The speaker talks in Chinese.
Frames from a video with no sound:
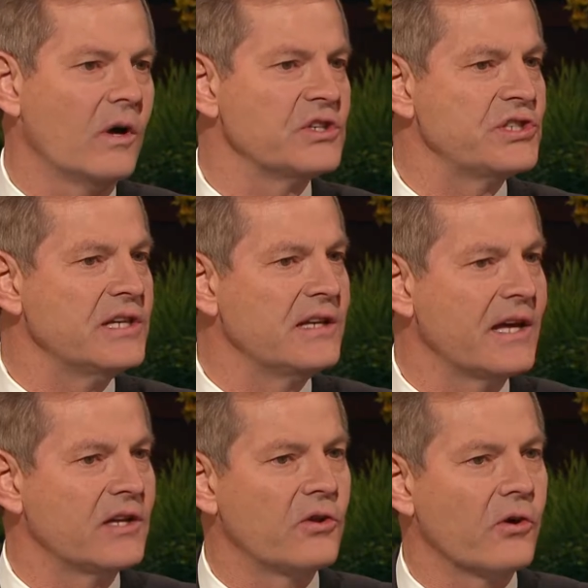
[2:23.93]
暂的四分
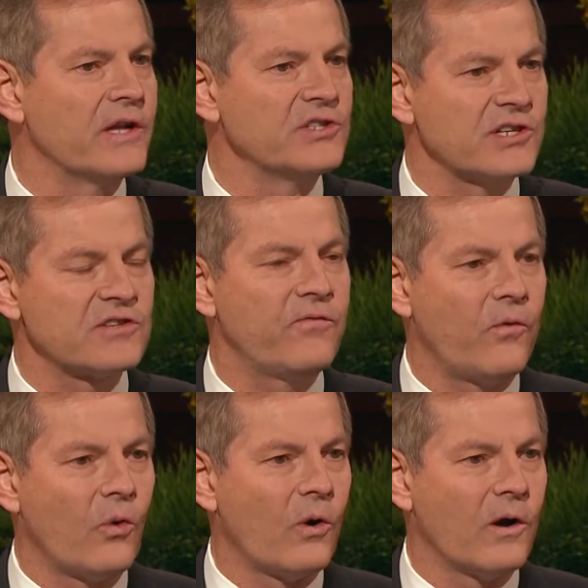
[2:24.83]
钟决定诺伊尔
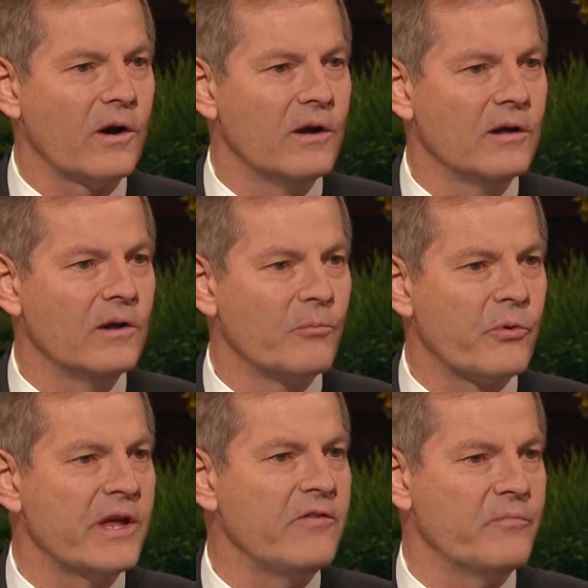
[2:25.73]
的奥运美梦是
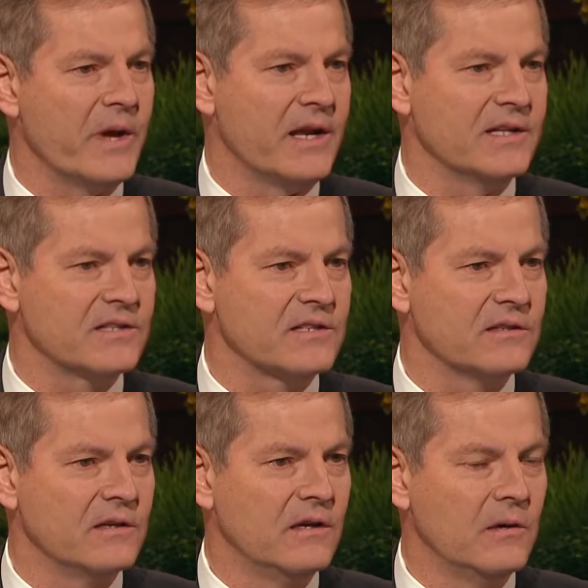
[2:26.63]
否成真，
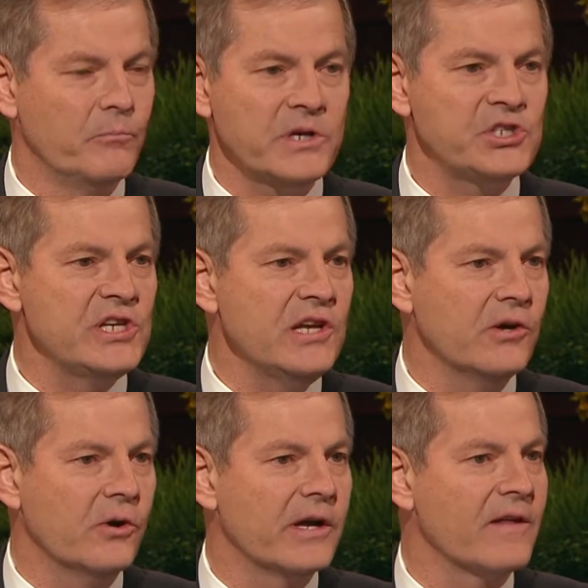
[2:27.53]
看来有点不
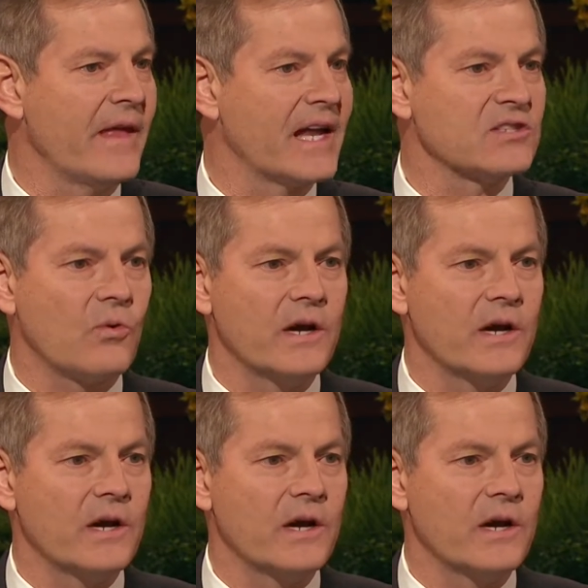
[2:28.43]
太公平。